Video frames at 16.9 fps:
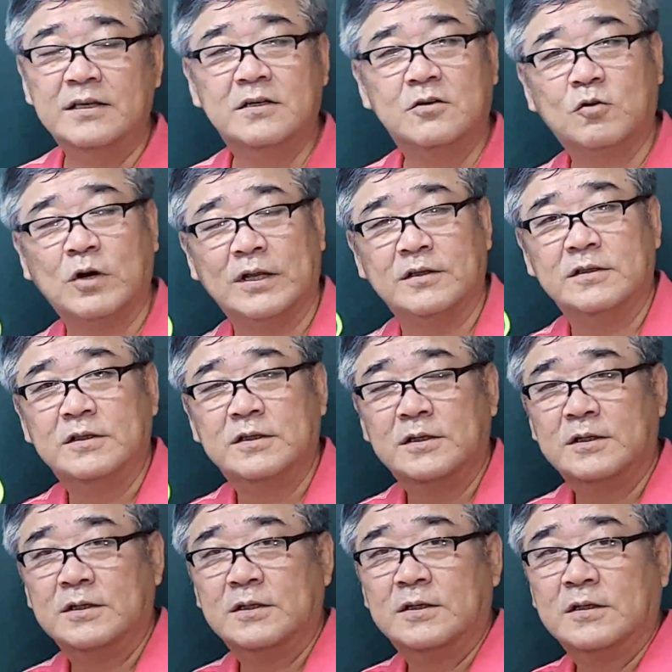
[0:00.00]
이것과는
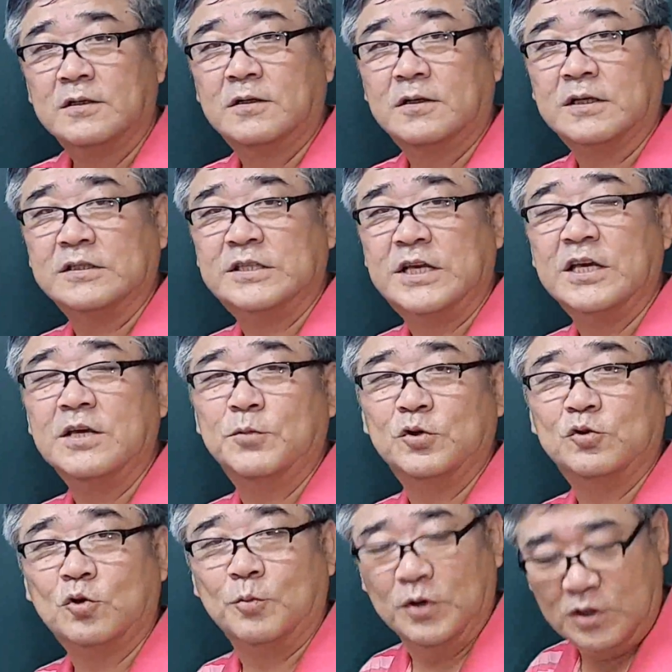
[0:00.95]
그렇게
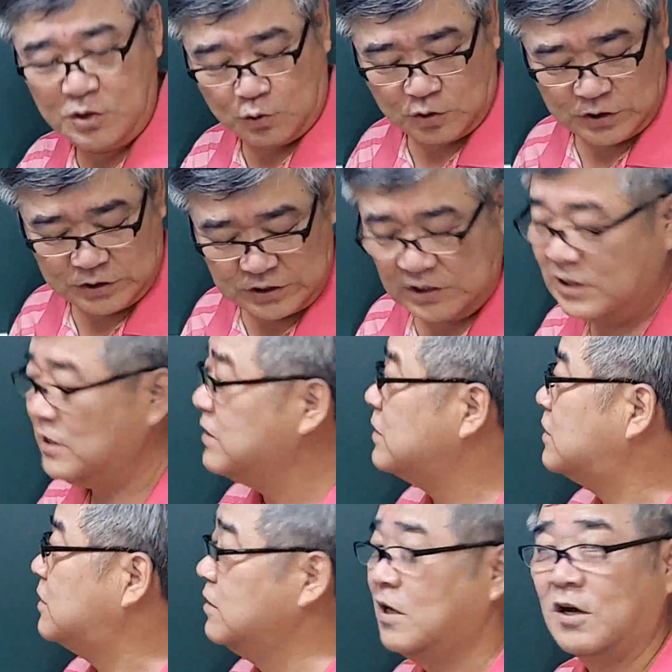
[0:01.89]
새기면 좀 어려운 것이
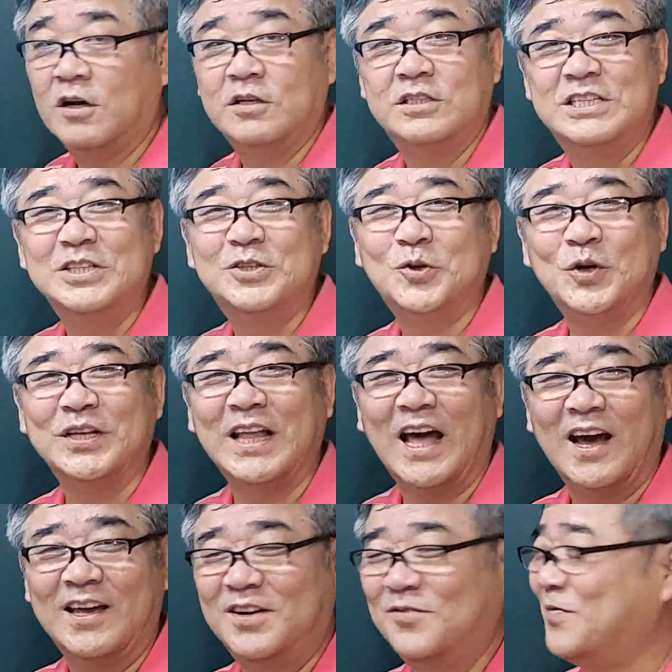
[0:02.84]
어,
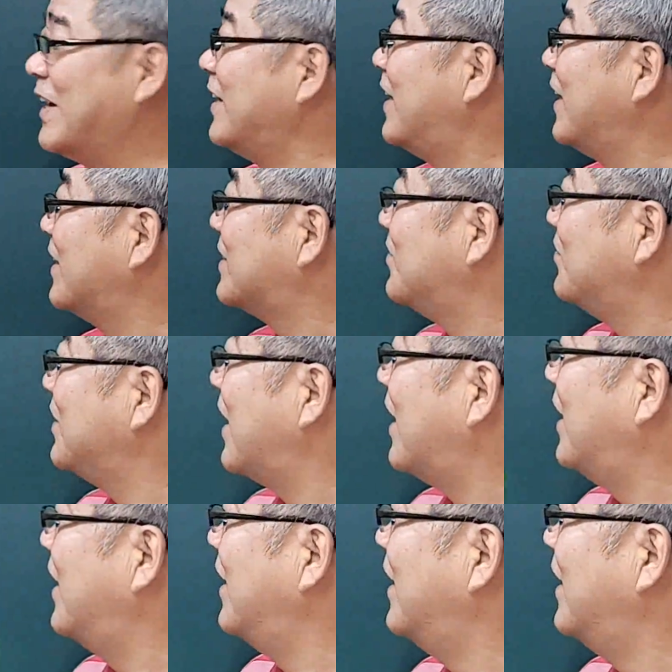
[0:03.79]
진통이다 이런 말이 되겠습니다.